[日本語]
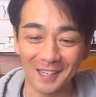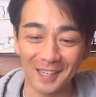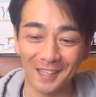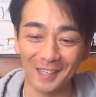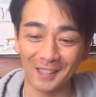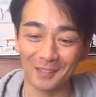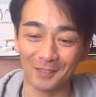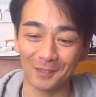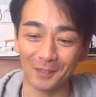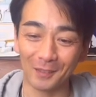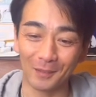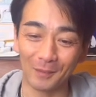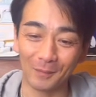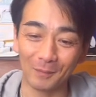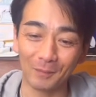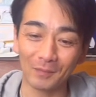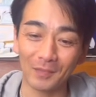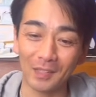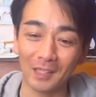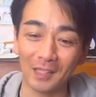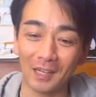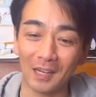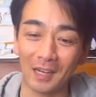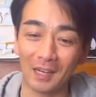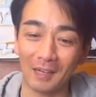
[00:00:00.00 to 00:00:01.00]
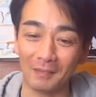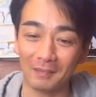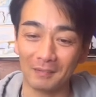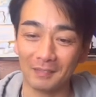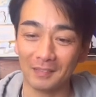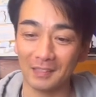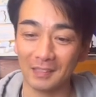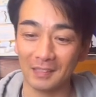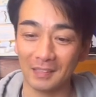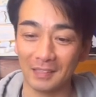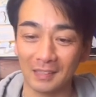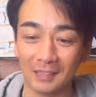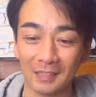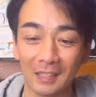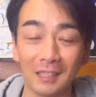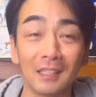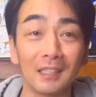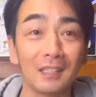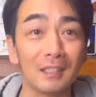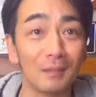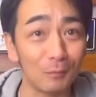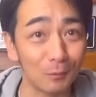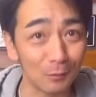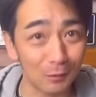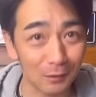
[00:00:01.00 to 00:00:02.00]
あの、なんか、いただ
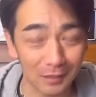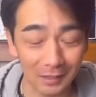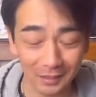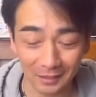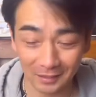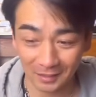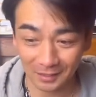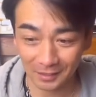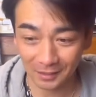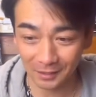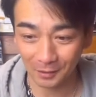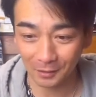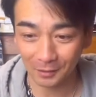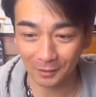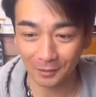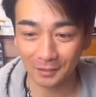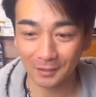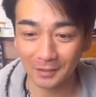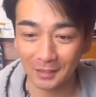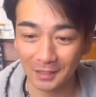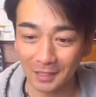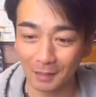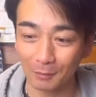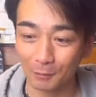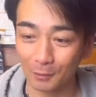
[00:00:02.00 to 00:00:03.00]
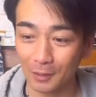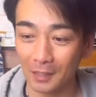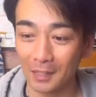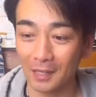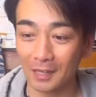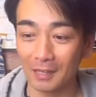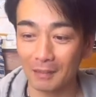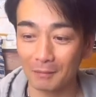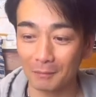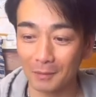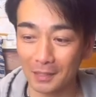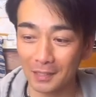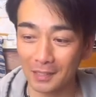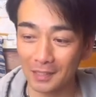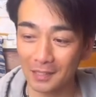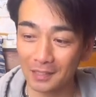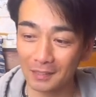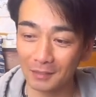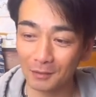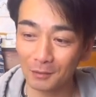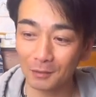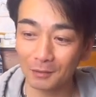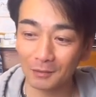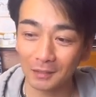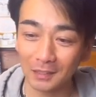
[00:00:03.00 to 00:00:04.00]
き物なんですよ。しかもね、あまり
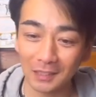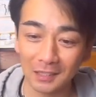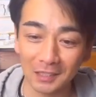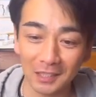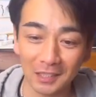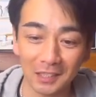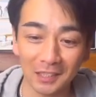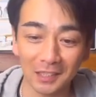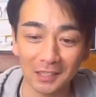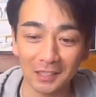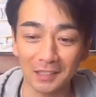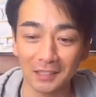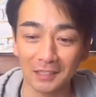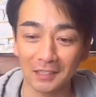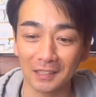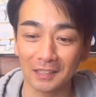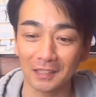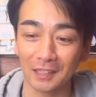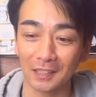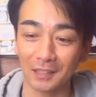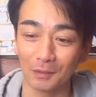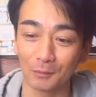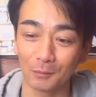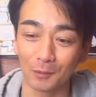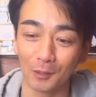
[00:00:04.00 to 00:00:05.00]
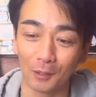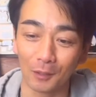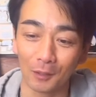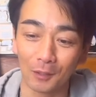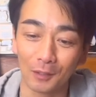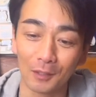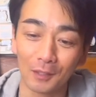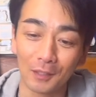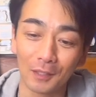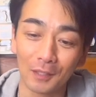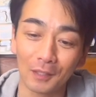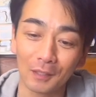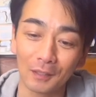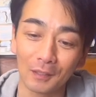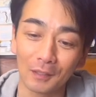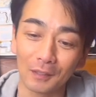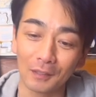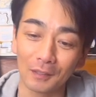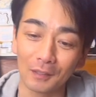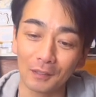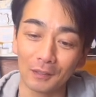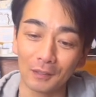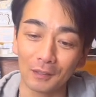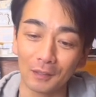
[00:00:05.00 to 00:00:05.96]
よく私知らないんですけれども、あ